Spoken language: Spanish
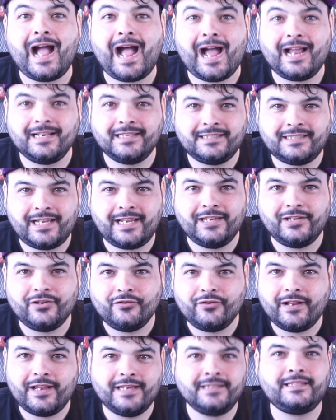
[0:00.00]
Al
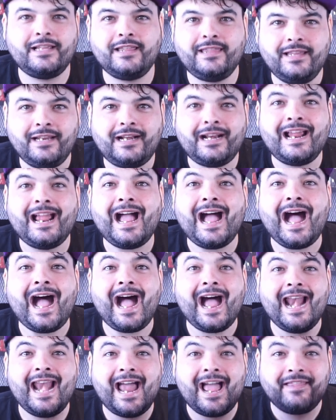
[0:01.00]
sello, es decir,
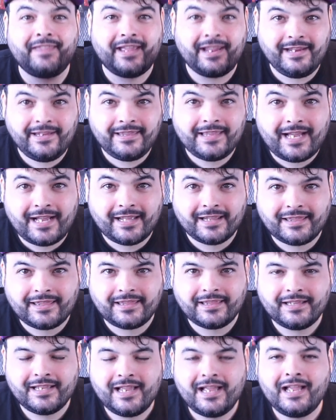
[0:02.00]
a la deidad,
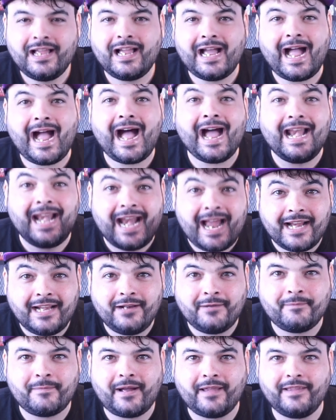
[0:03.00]
al
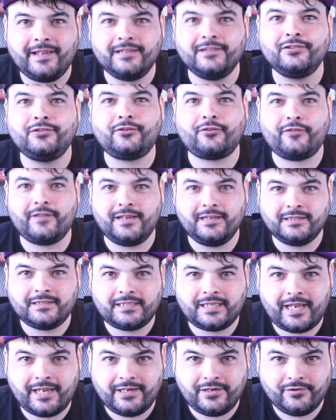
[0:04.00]
alma dentro del
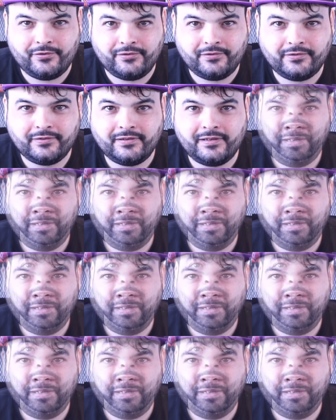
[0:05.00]
sello.